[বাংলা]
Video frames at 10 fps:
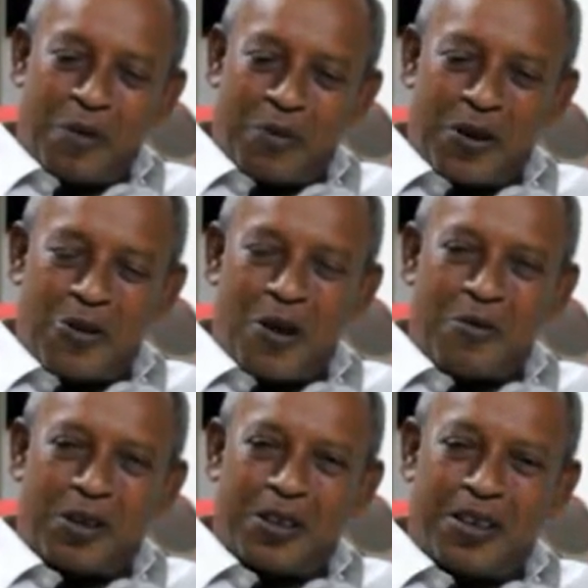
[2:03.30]
ব্যাপারও
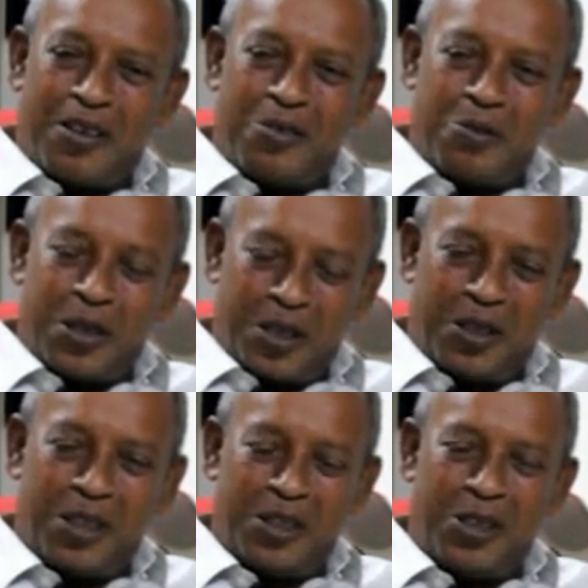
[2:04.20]
আমাদের বেশ
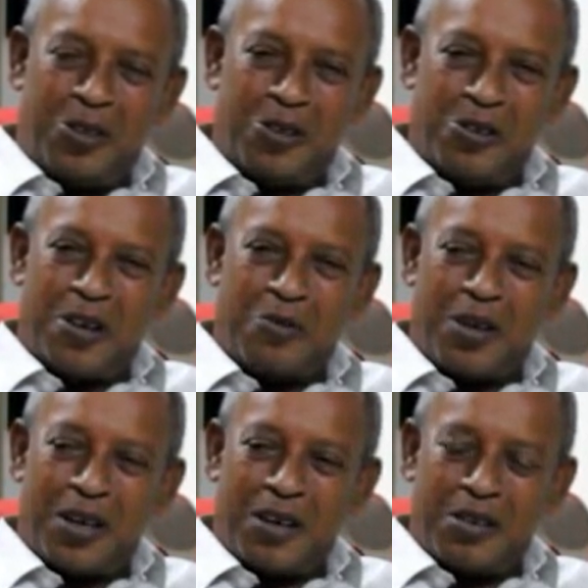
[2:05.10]
ই ছিল
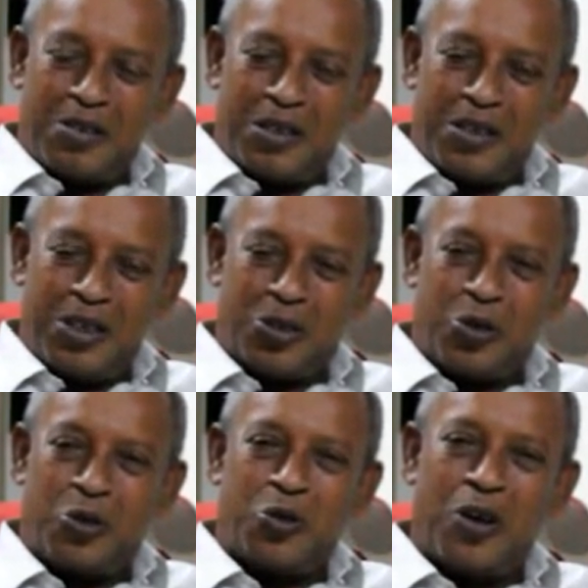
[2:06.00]
আমরা
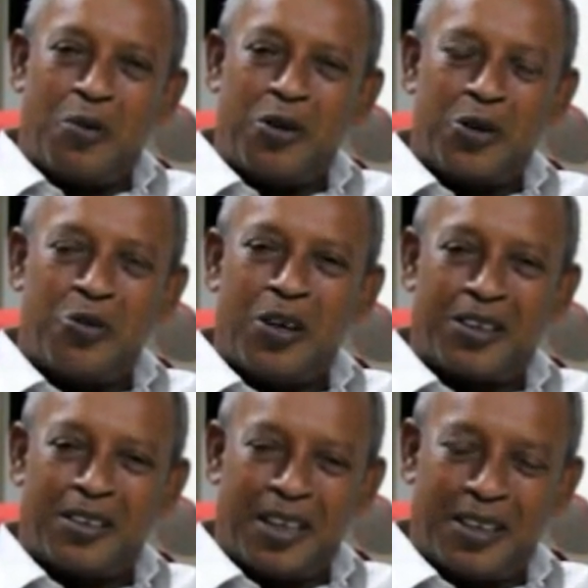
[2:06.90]
স্কুল
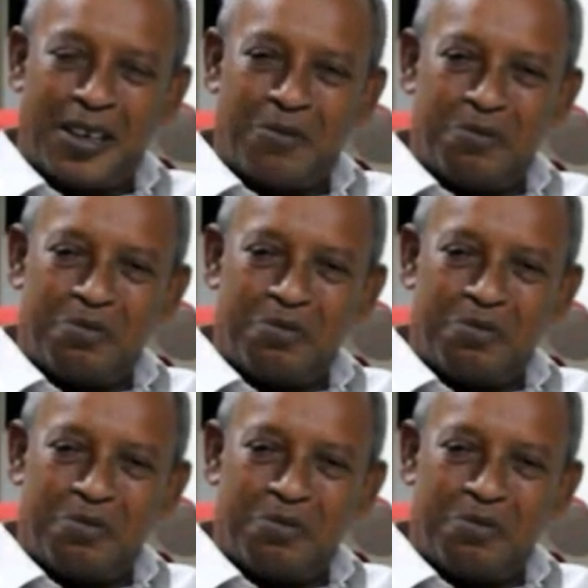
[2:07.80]
টুর্নামেন্টগুলোতে যেতাম